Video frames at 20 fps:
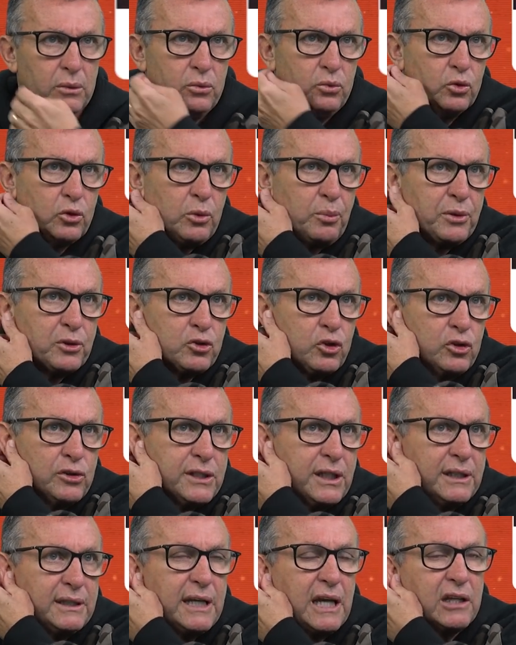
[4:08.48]
Nunca pensou em
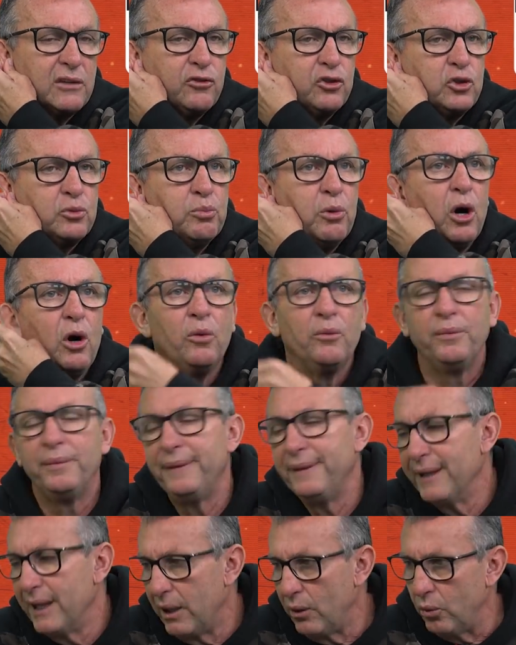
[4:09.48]
ser técnico de futebol?
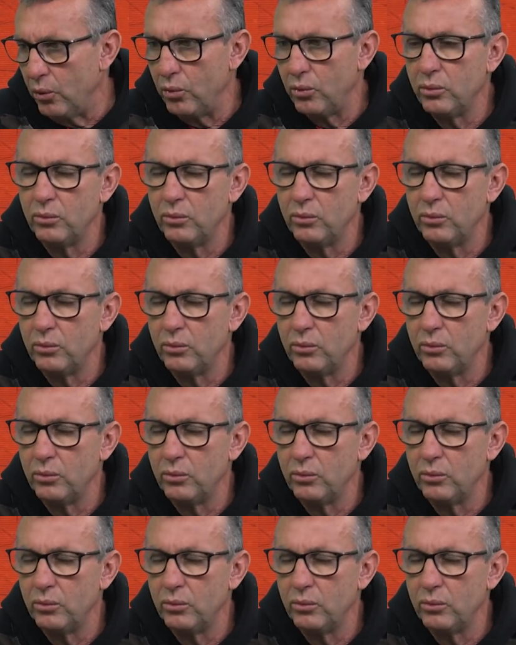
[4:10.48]
Não.